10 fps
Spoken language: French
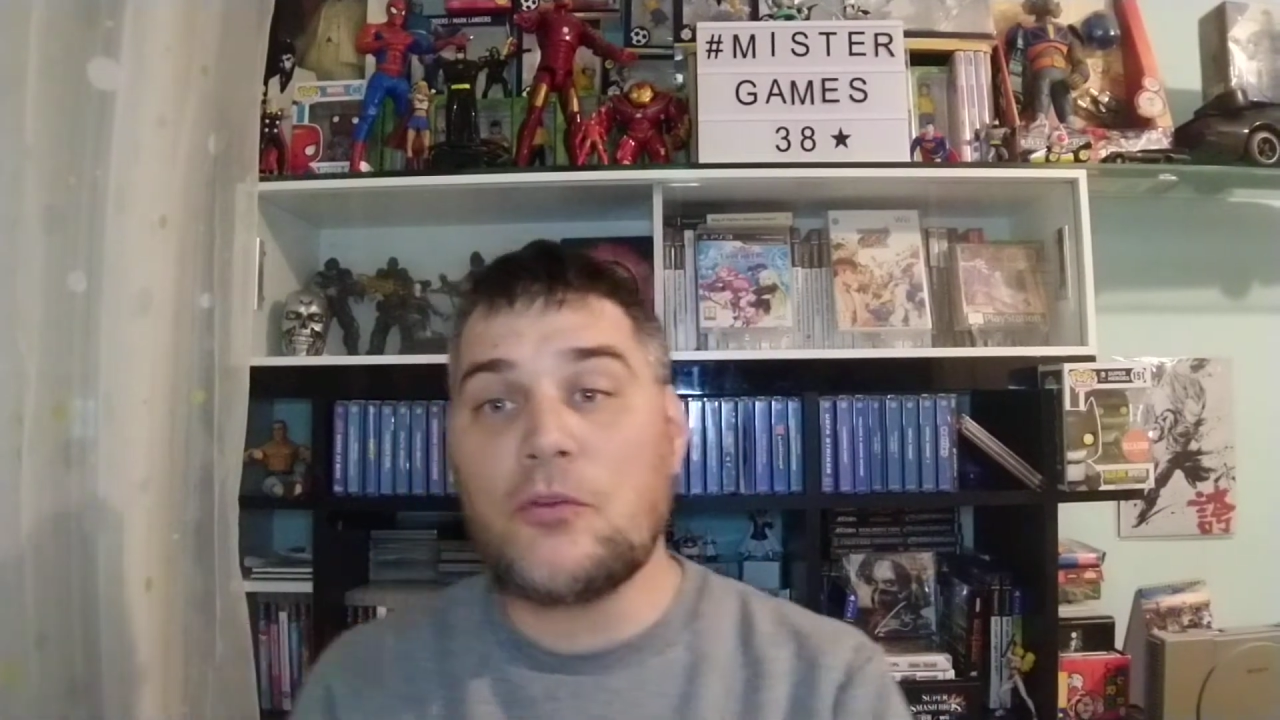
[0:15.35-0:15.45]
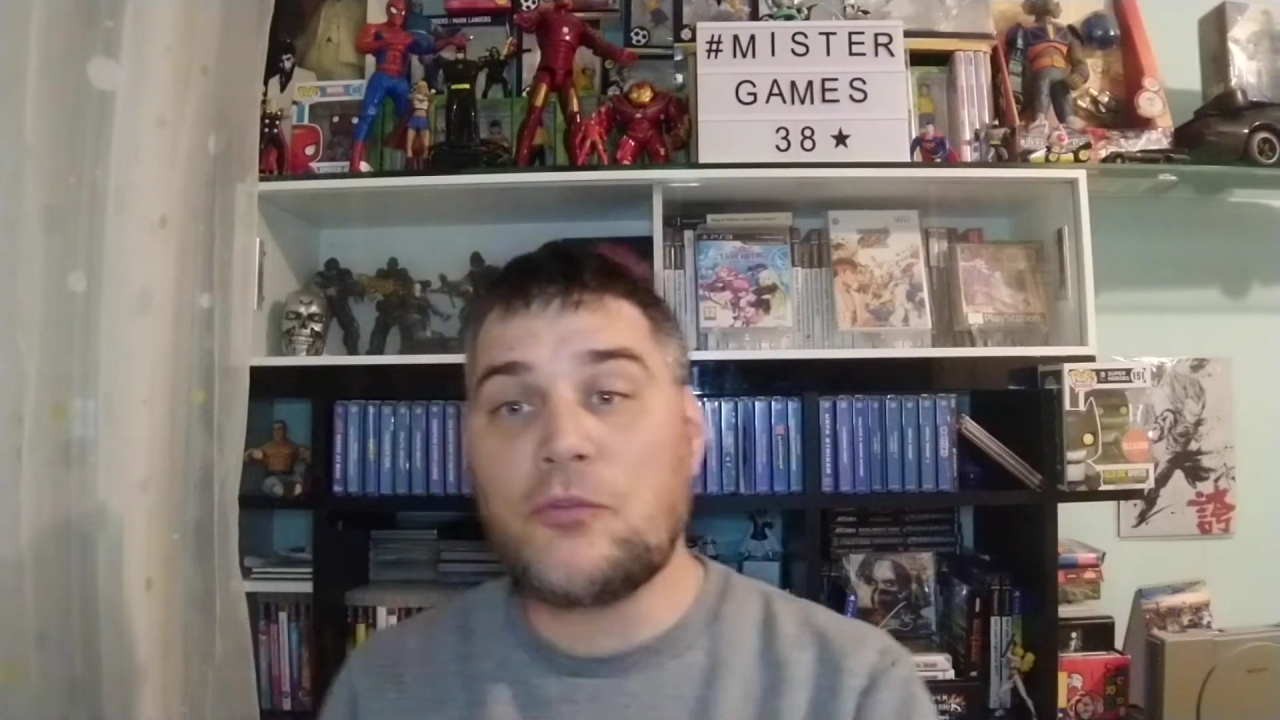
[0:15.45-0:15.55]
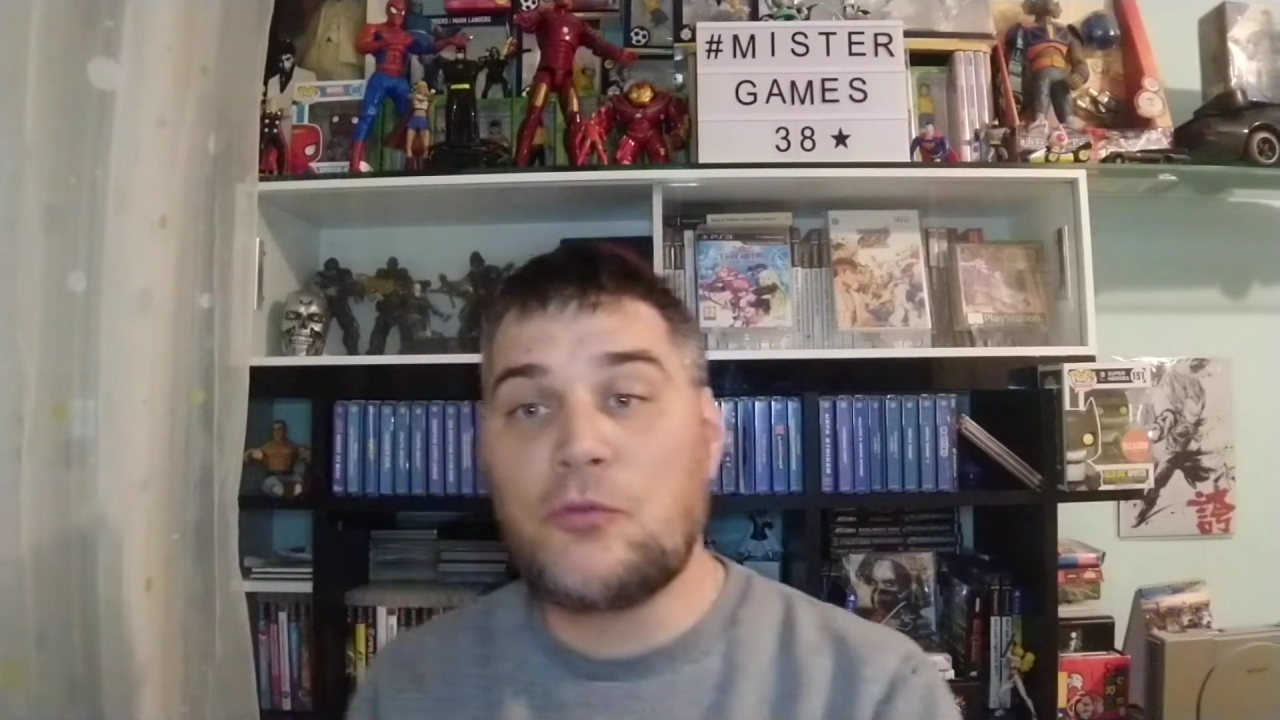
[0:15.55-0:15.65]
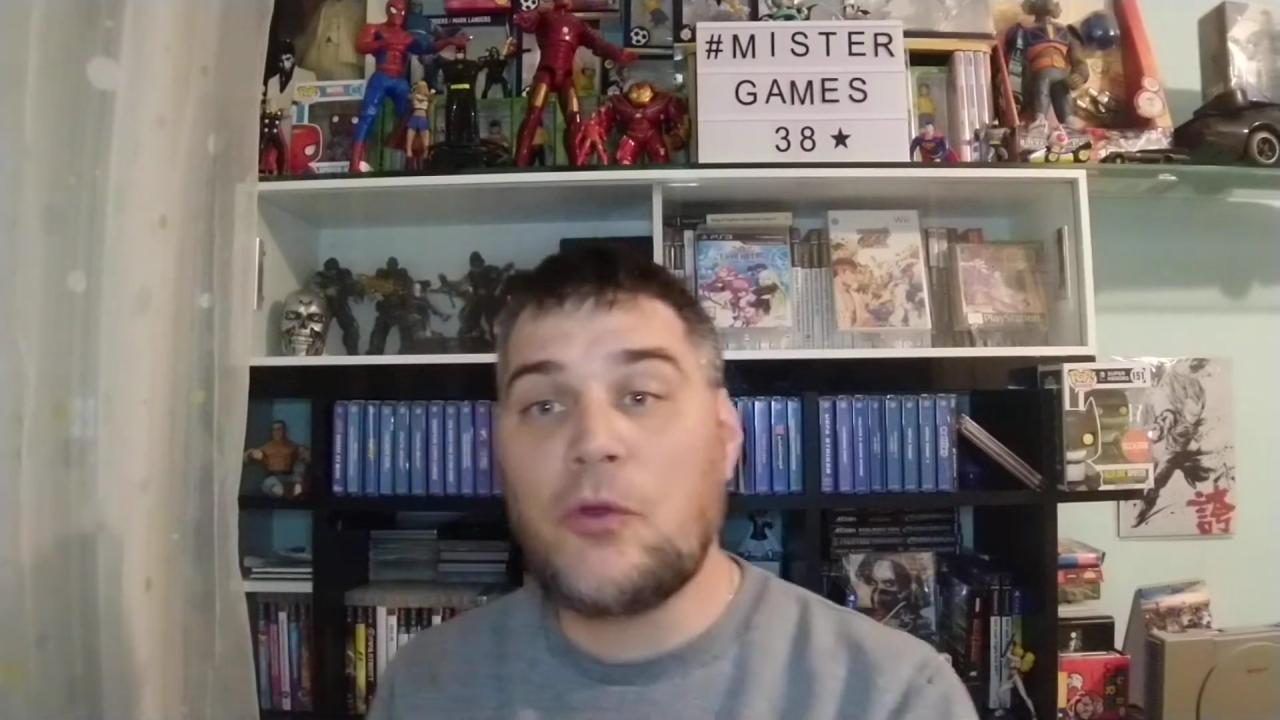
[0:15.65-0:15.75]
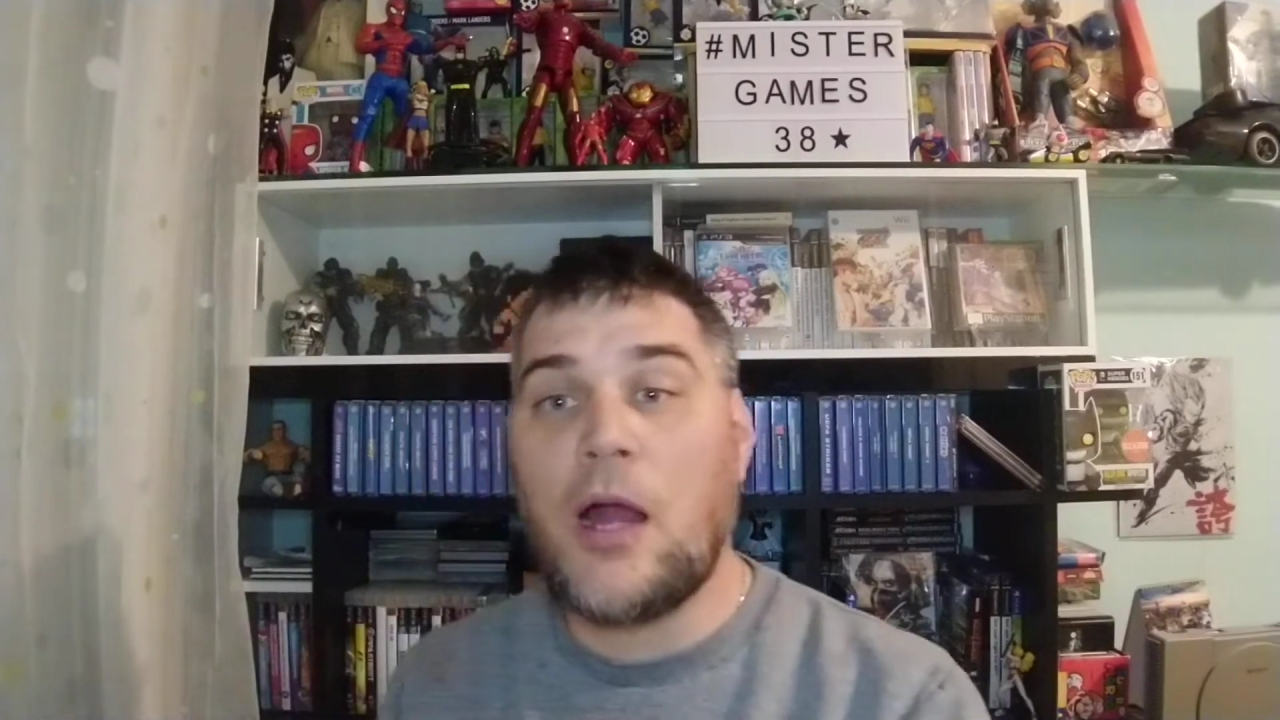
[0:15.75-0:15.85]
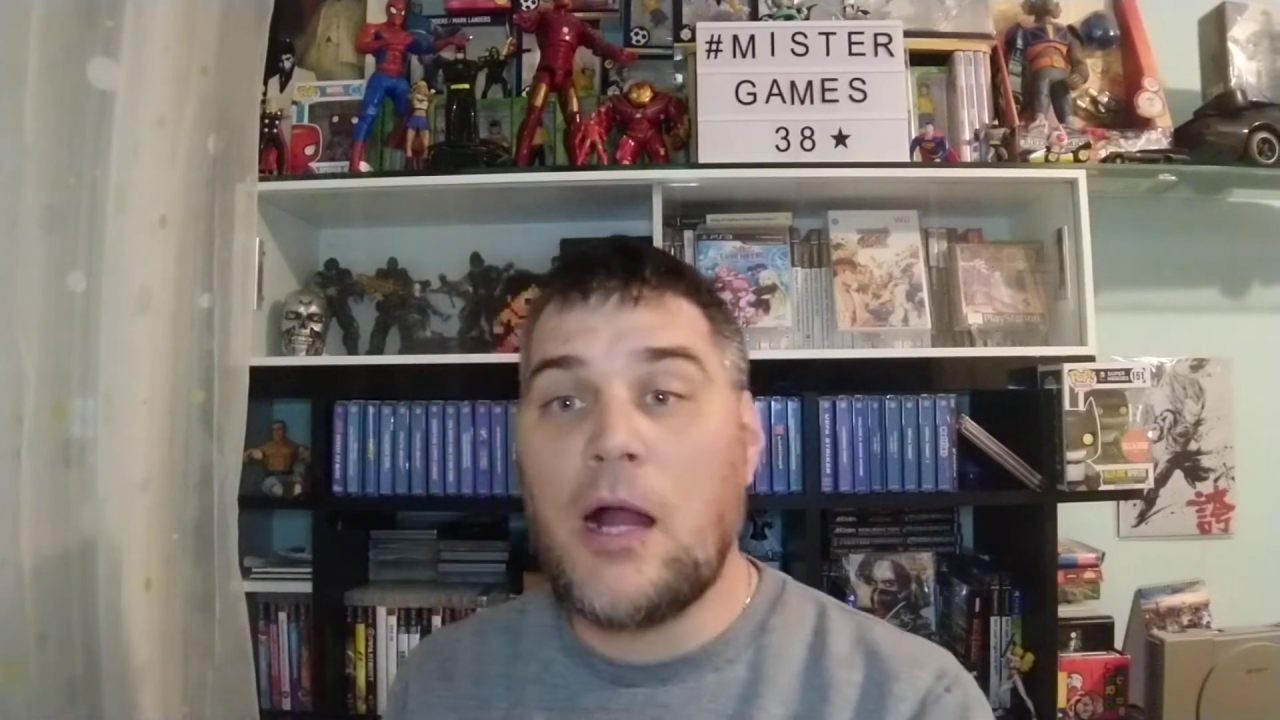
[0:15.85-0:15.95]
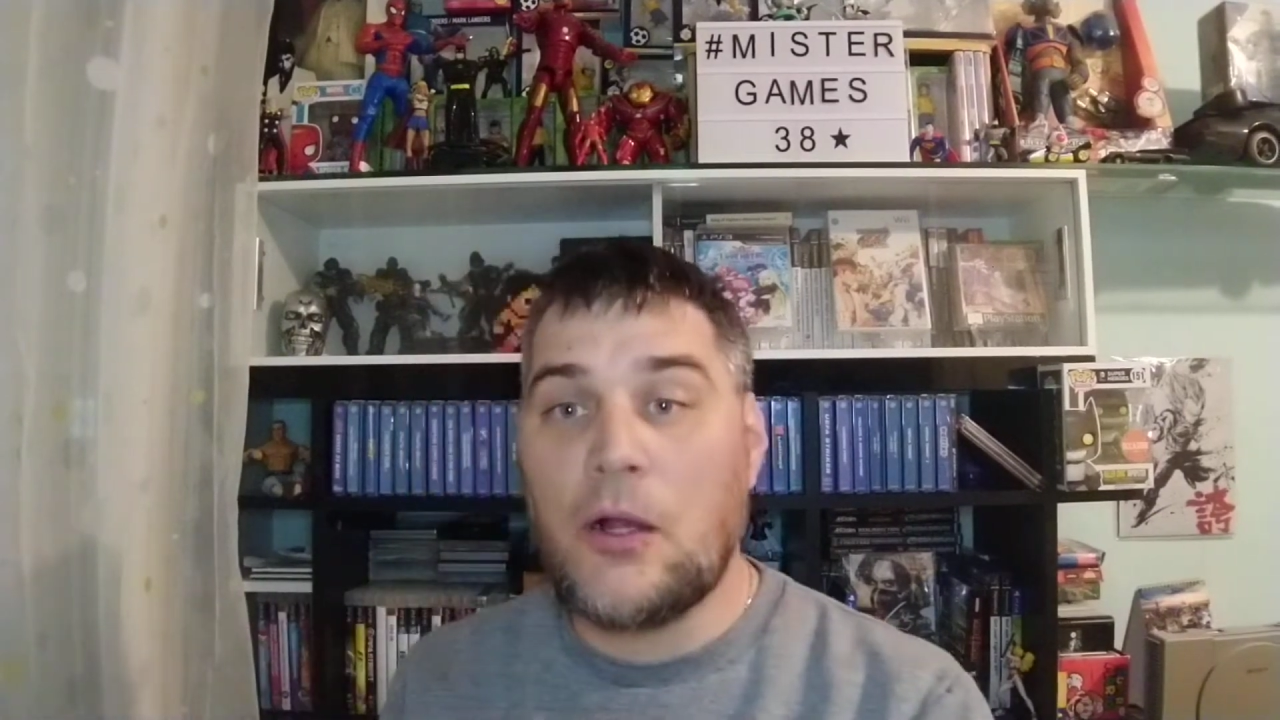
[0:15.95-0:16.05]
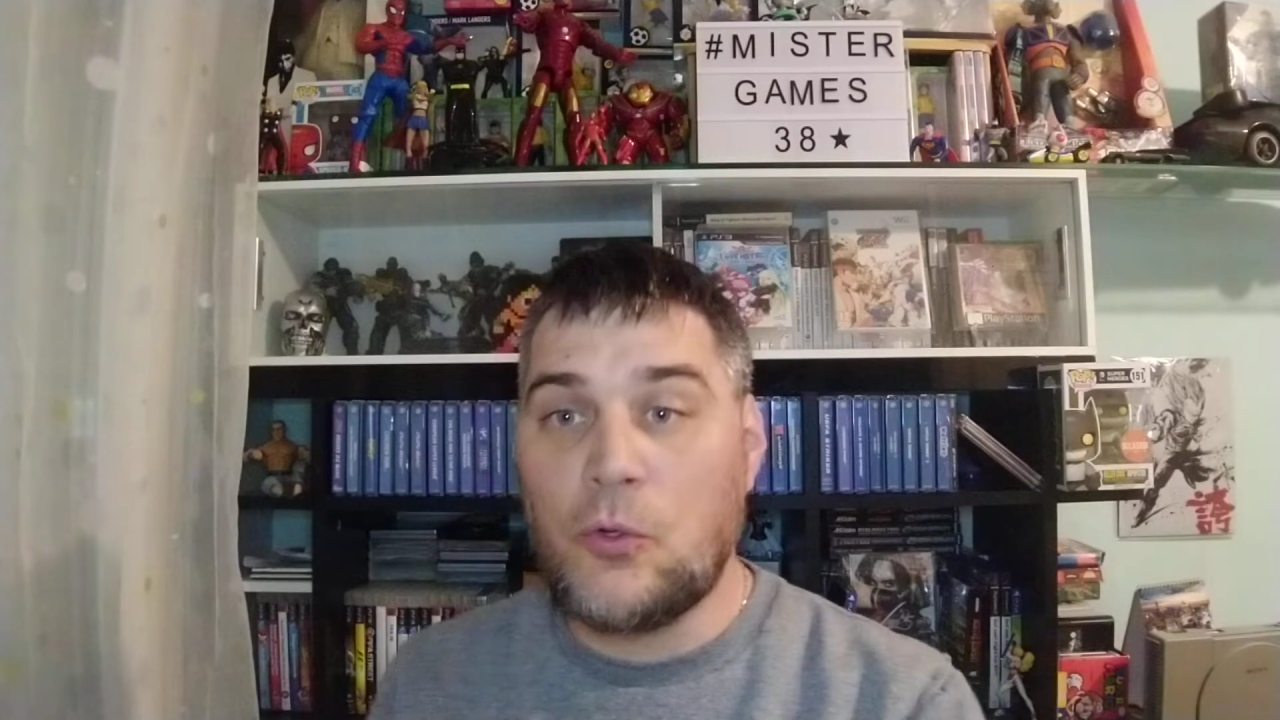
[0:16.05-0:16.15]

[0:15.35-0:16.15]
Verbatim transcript: sur un